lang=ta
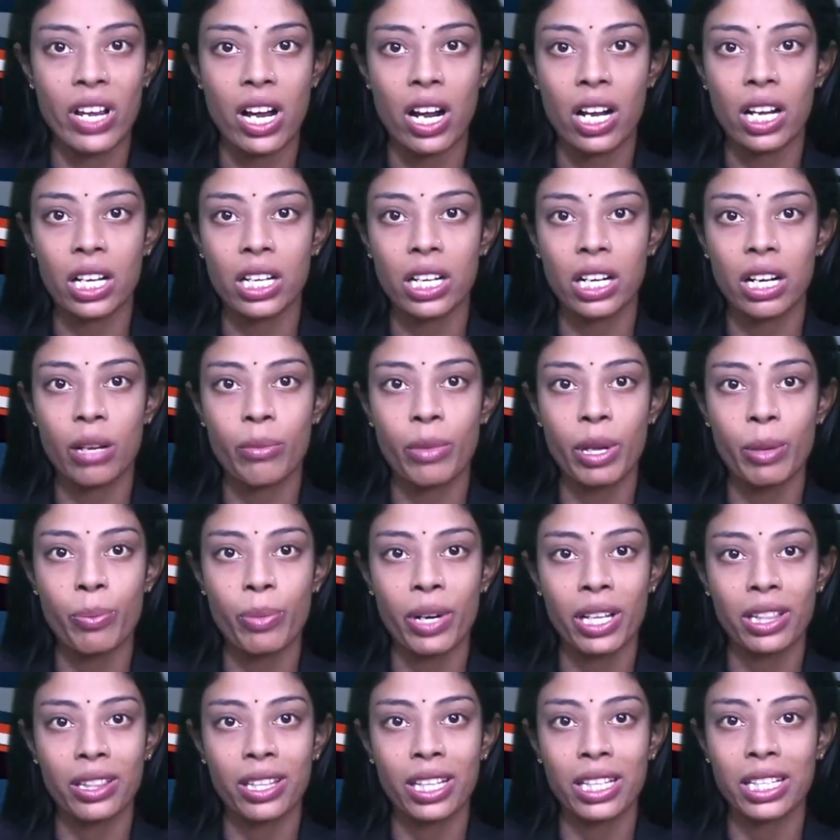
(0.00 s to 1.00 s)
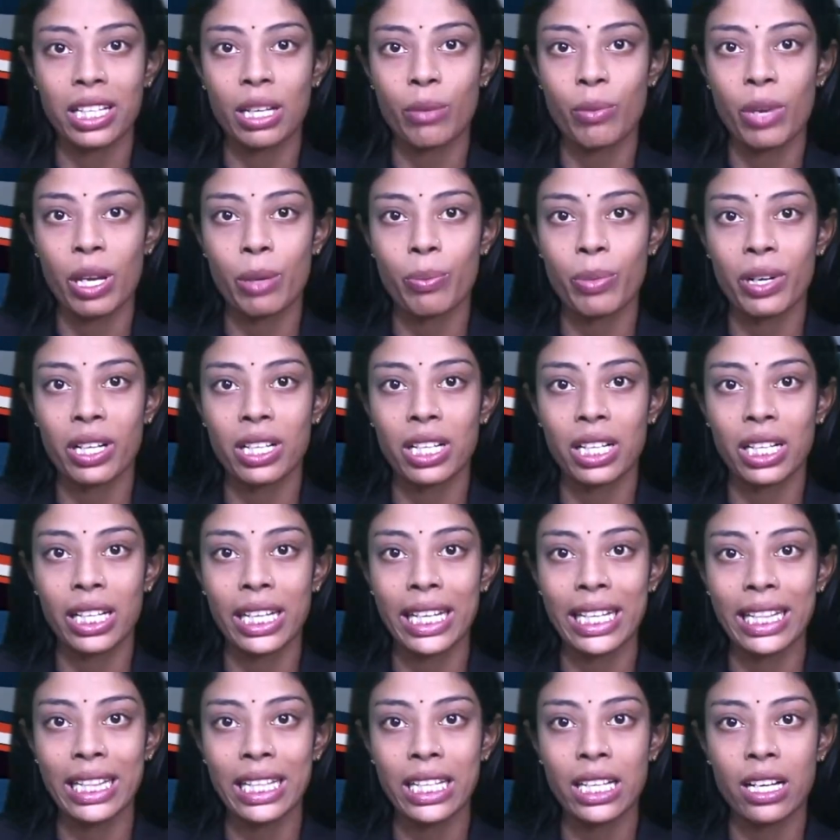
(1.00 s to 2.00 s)
வியாழக்கிழமை பத்திற்கு மேற்பட்ட
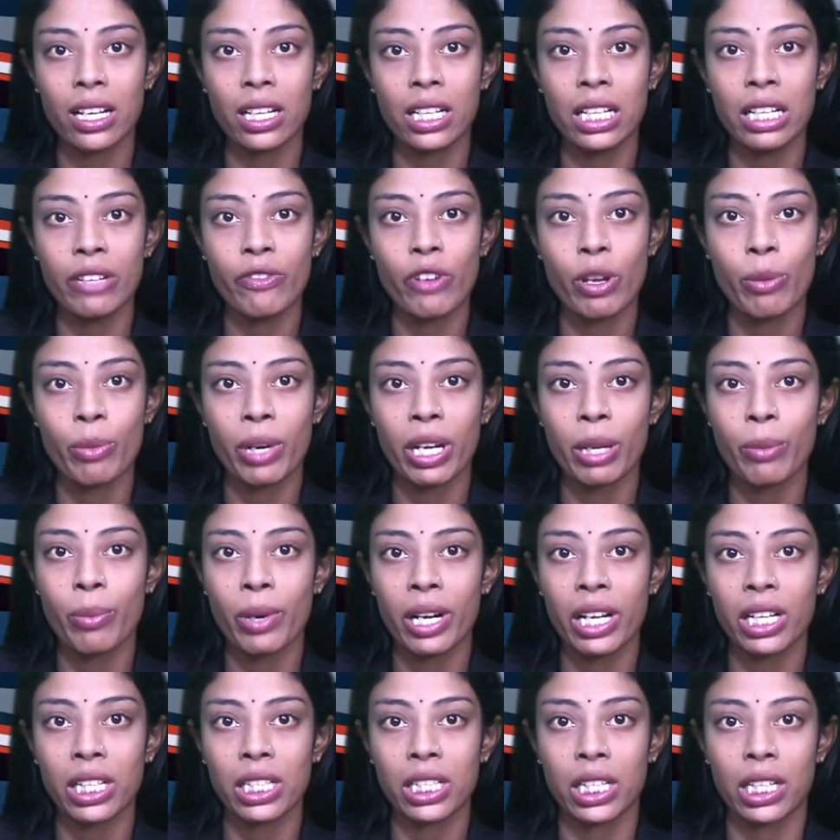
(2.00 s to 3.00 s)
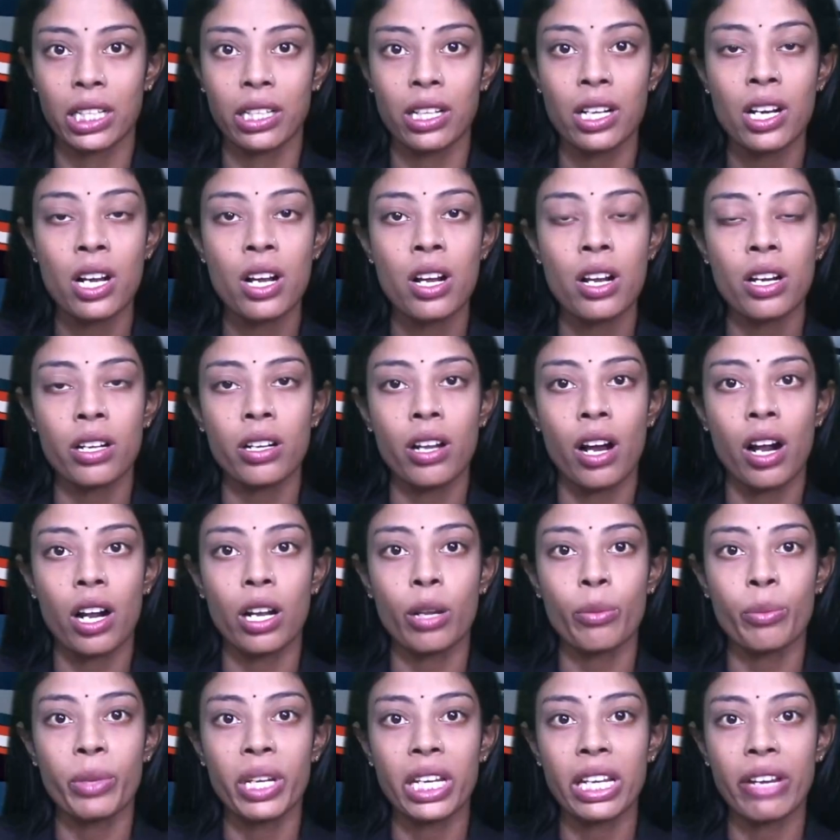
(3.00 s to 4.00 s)
இந்திய இழுவை மடிப்படகுகள் நாலு
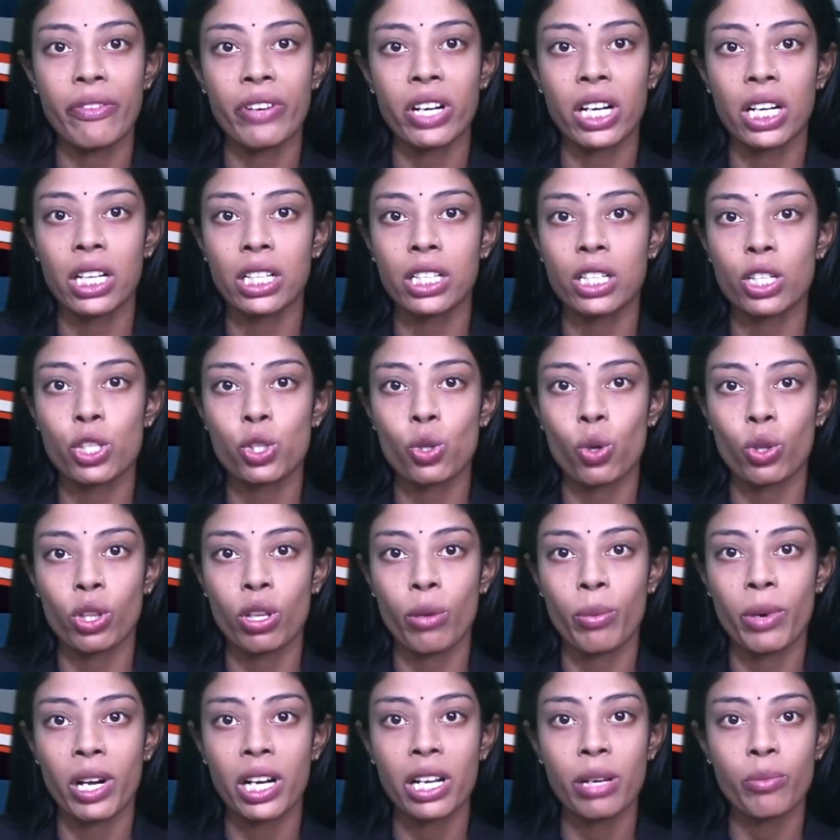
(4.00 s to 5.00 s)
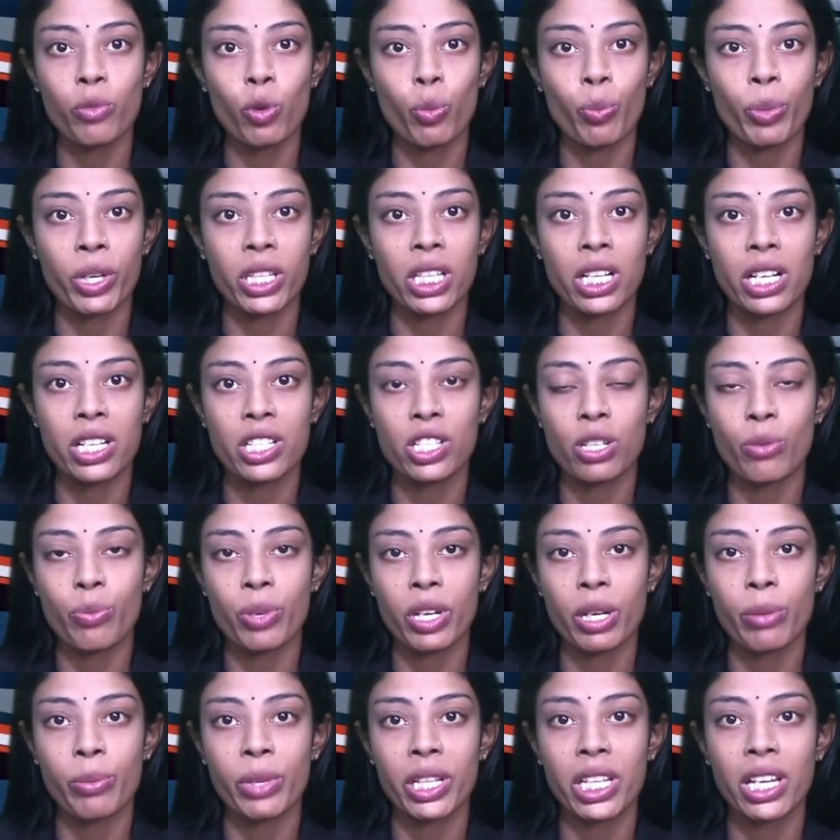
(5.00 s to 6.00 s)
மீனவர்களுக்கு சொந்தமான முப்பது லட்சம்
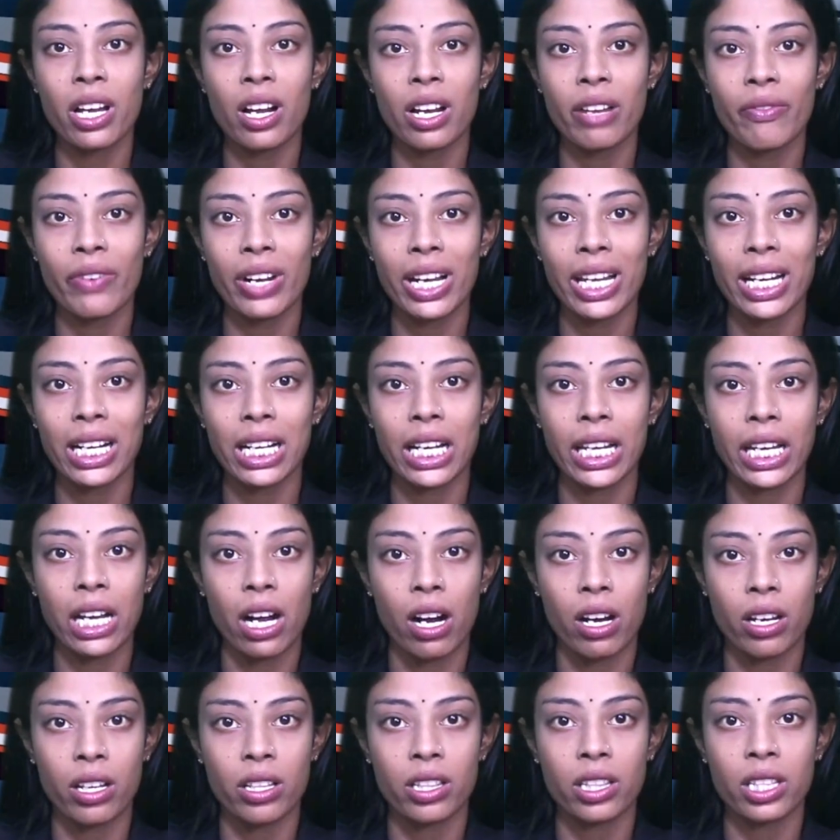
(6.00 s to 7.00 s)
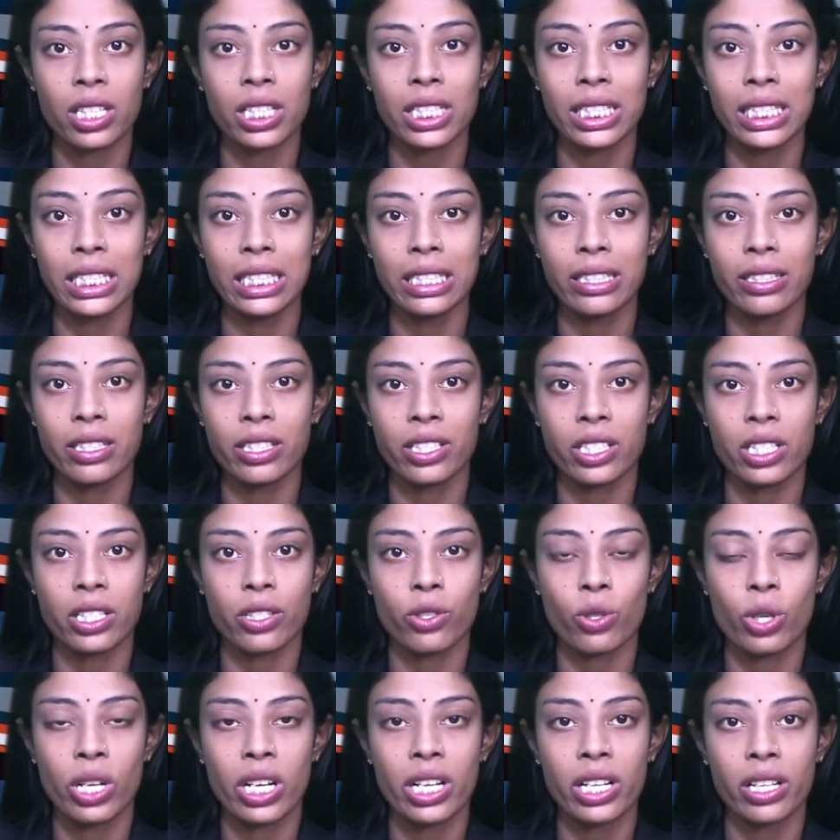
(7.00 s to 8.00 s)
பெறுமதியான வலைகளை அறுத்து இழுத்துச்
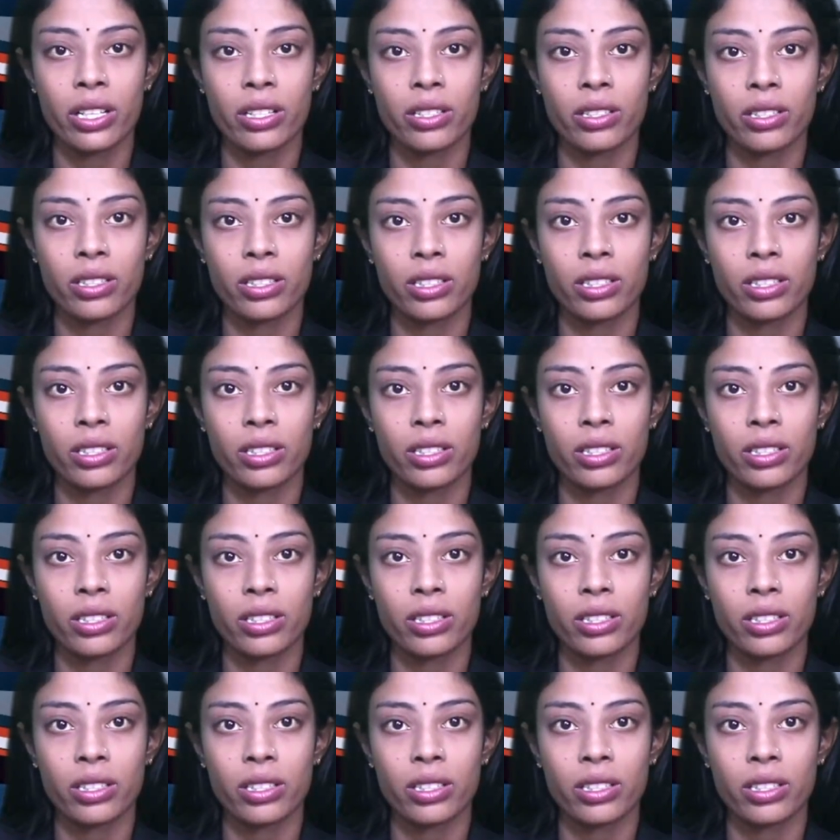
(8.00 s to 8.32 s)
சென்றுள்ளனர்